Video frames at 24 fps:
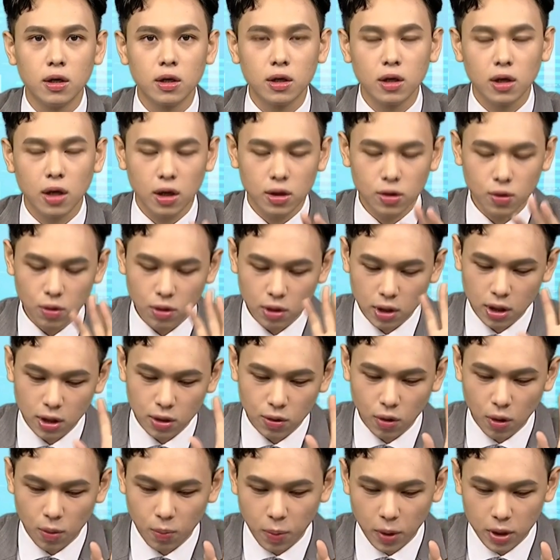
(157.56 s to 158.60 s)
很多个
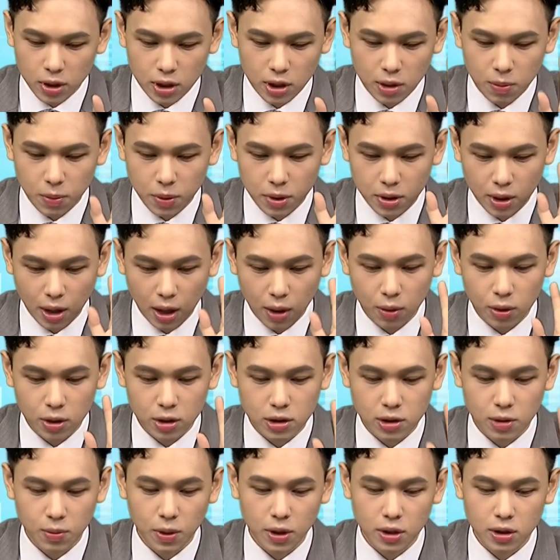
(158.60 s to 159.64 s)
股本一比它会一
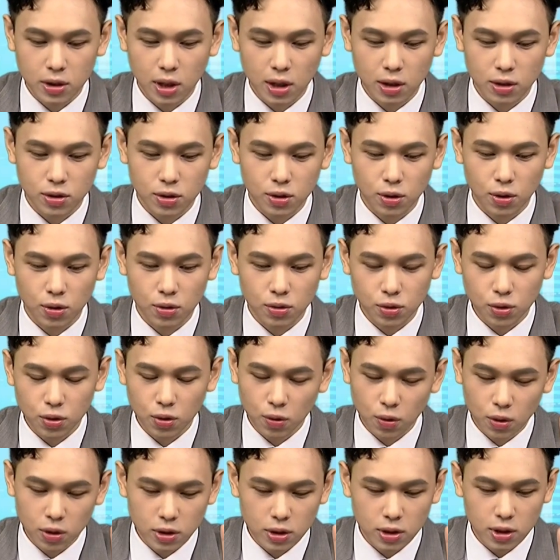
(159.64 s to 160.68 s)
直被上修，所以
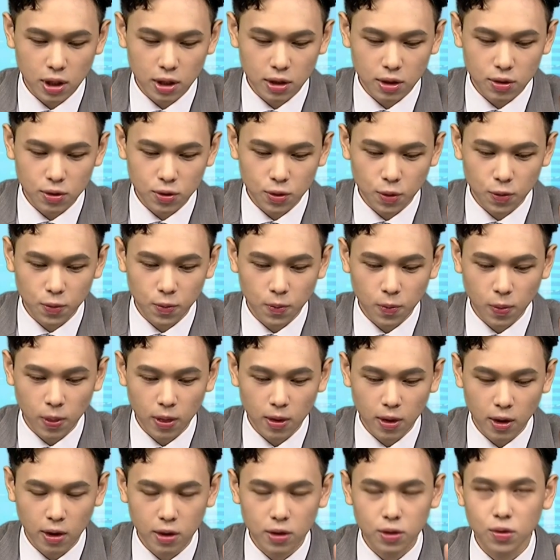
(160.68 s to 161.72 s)
我一直强调说，
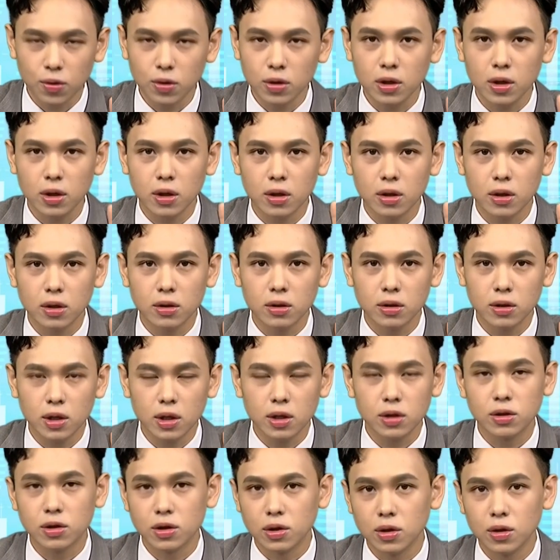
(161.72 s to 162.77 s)
很多的
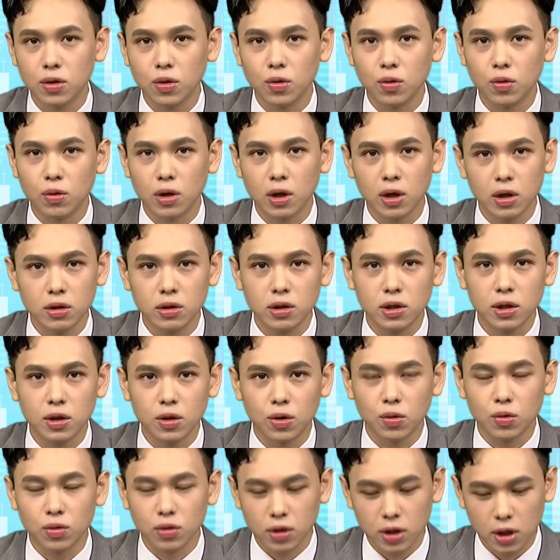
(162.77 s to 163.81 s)
电子股、科技
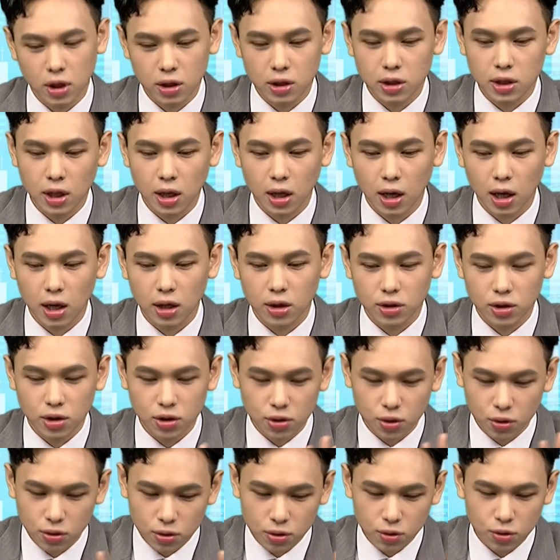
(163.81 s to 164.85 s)
股跌下来，你
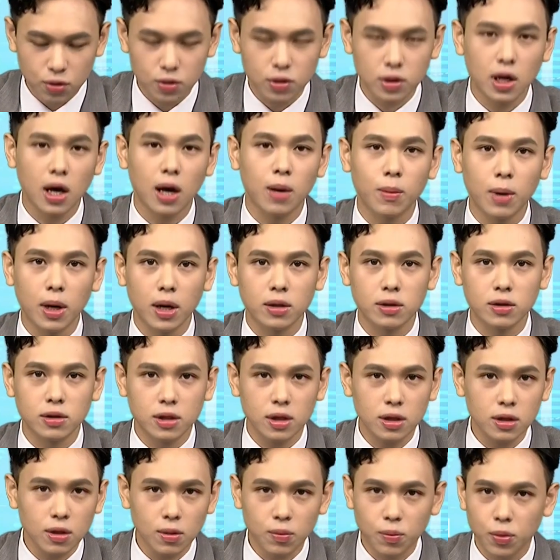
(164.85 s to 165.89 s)
就是去加嘛，
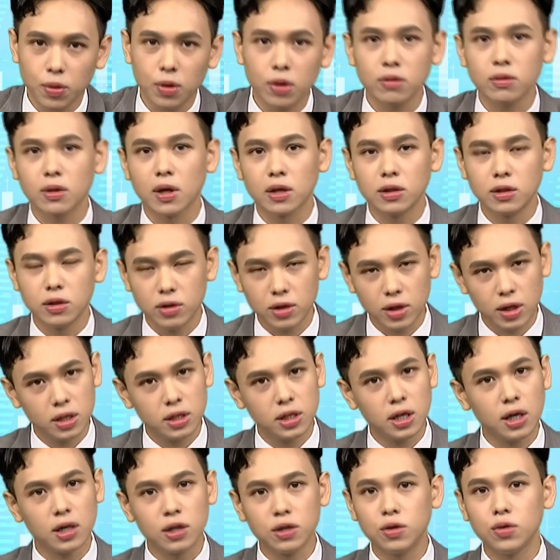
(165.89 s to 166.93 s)
真的不用担心跌
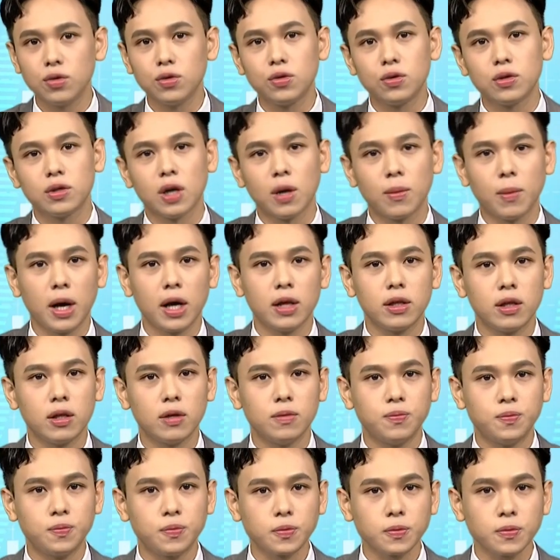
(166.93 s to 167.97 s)
下，你就是去找买点。
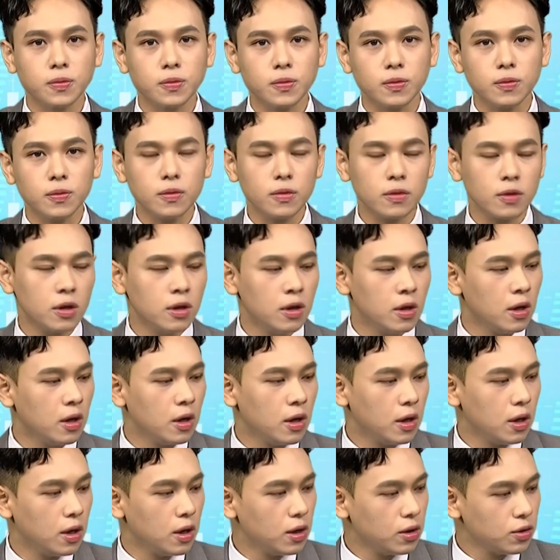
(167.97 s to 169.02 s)

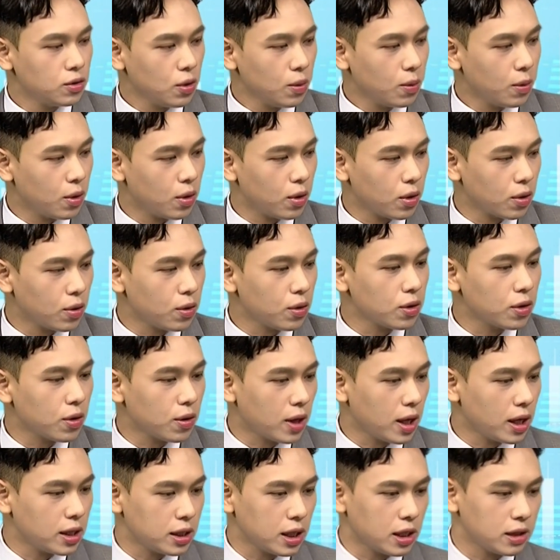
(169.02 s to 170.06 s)
所以，我们回过头
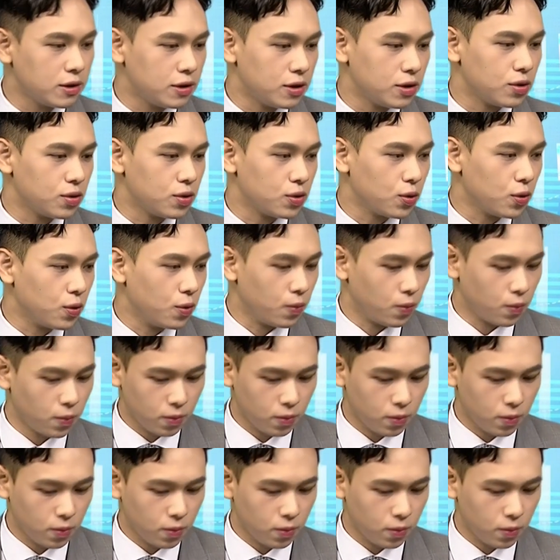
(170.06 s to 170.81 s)
看一下指数。